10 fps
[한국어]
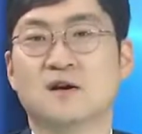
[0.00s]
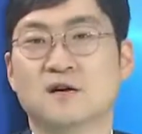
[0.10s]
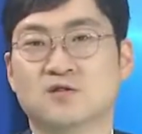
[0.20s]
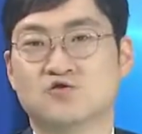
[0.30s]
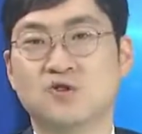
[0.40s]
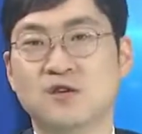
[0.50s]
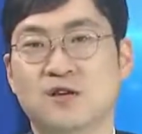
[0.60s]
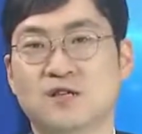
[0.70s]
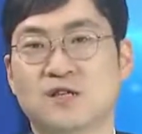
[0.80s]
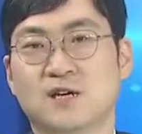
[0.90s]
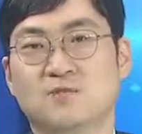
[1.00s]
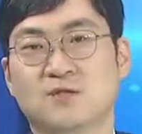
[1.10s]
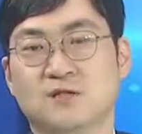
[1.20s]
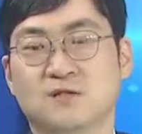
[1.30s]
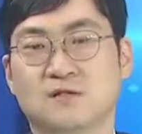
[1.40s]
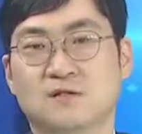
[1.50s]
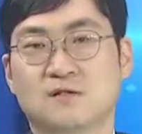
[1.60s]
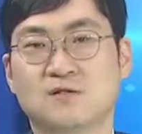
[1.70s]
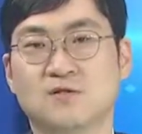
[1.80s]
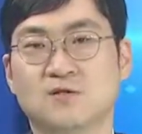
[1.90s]
주인이 책임을 지는
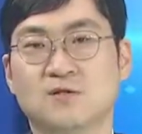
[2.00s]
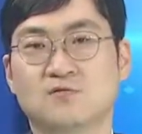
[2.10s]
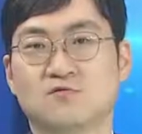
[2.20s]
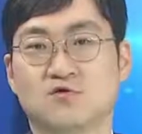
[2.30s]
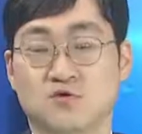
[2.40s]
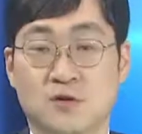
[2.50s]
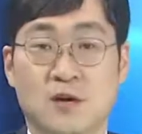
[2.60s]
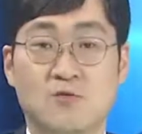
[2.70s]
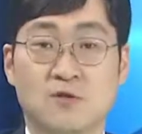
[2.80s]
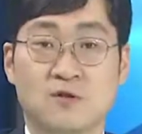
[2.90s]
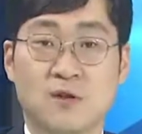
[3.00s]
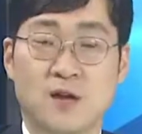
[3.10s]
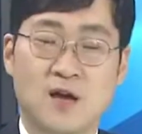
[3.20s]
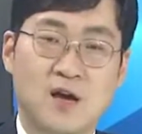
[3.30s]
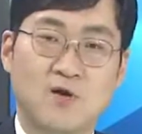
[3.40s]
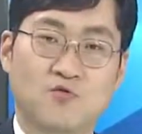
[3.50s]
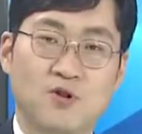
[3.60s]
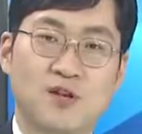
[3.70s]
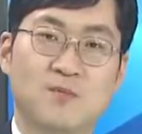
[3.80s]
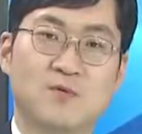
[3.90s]
그런 형식으로 규정을 하고 있는데
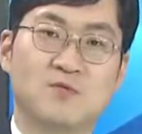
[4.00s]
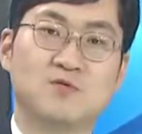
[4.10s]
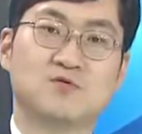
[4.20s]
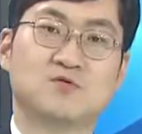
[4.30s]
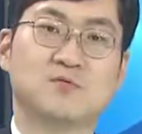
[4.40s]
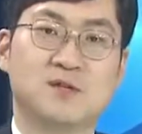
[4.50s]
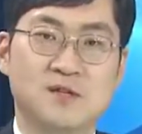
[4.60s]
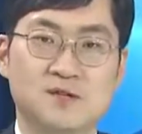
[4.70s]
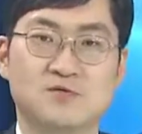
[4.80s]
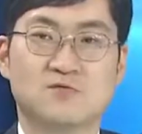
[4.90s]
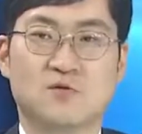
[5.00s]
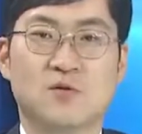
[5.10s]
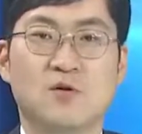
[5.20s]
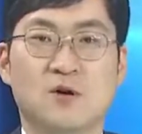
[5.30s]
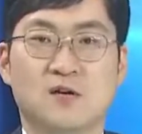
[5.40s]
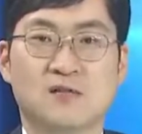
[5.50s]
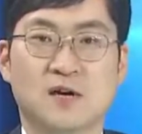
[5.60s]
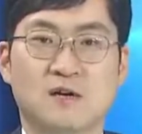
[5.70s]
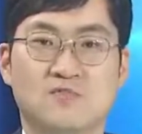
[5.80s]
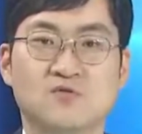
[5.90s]
우리 대법원은 조금 이례적으로 이
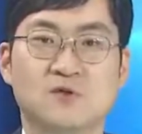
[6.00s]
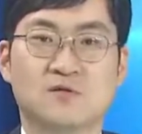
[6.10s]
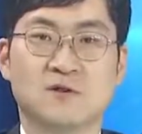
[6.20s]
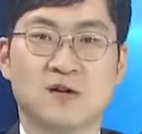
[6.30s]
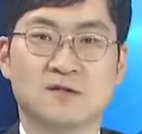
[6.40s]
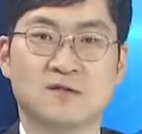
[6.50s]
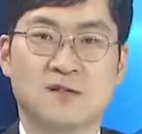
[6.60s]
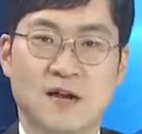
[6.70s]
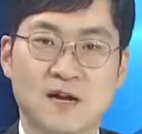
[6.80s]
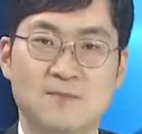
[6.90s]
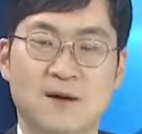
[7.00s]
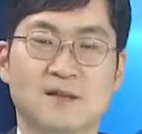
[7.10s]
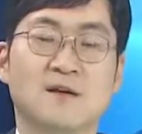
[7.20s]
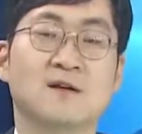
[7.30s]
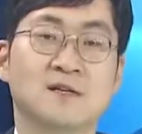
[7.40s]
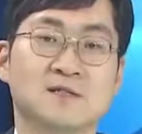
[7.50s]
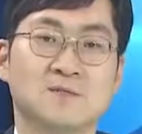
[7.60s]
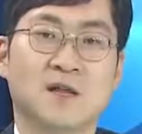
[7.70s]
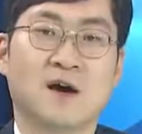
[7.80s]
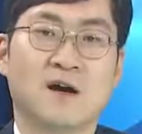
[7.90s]
사안을 분석을 해서 달리 판단을
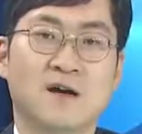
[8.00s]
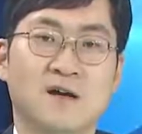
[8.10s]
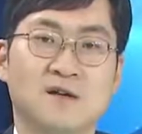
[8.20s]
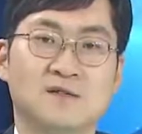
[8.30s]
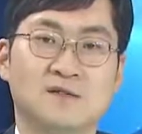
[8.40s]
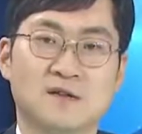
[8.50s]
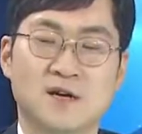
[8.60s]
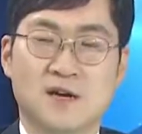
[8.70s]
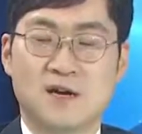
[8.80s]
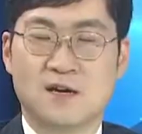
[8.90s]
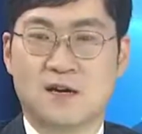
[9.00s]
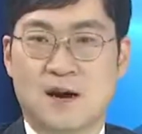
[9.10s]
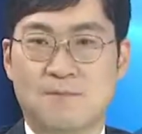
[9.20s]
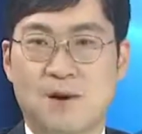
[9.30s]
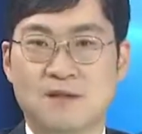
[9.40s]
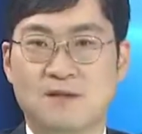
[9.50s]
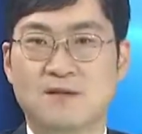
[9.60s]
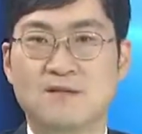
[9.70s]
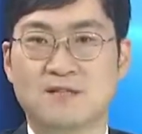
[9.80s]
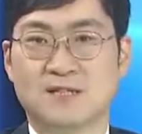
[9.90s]
했습니다. 즉 이 간판
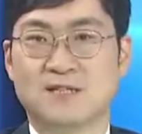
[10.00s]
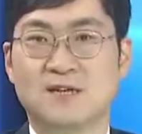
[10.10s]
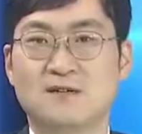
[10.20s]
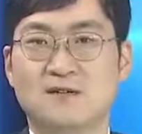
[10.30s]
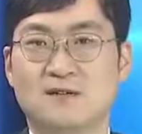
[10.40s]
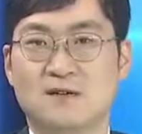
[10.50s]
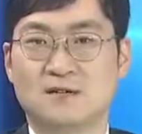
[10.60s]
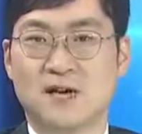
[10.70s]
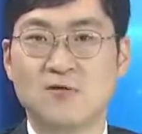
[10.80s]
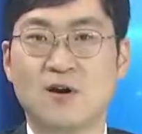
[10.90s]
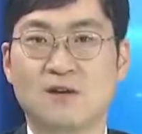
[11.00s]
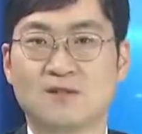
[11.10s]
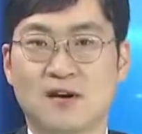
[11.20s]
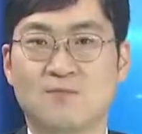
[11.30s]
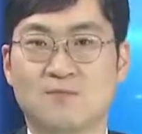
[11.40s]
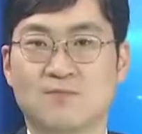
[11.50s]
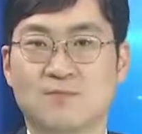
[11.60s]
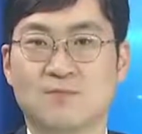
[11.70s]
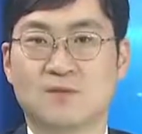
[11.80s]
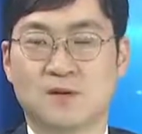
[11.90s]
틀 자체를 사용하는 사람
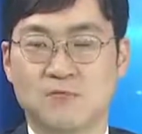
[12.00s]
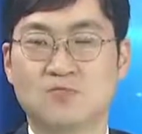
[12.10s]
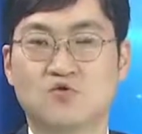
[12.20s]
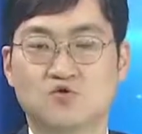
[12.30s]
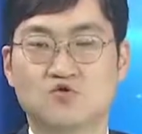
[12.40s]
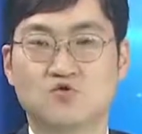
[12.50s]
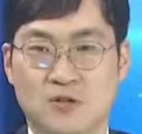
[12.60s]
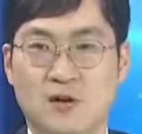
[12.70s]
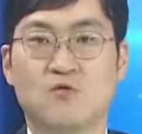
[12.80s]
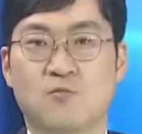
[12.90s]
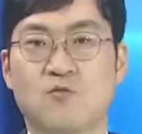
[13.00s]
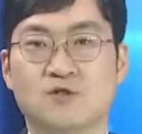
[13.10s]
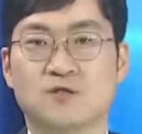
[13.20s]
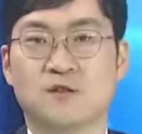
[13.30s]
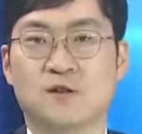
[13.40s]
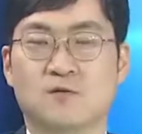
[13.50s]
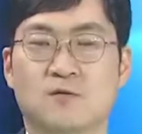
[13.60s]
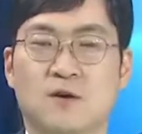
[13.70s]
건물주라고 본 것인데요.